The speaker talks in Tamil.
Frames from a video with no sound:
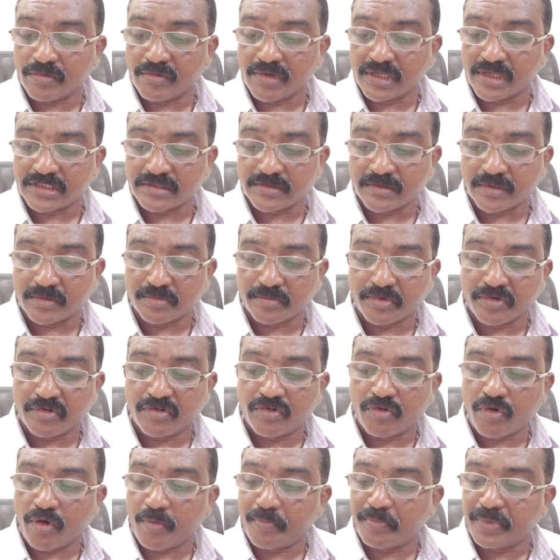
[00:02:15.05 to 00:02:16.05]
உபவாசம்
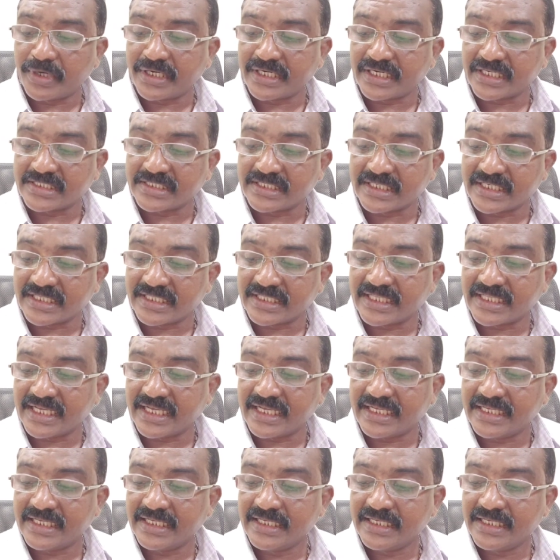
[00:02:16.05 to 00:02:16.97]
இருப்போர் ஒப்பற்ற சிறந்த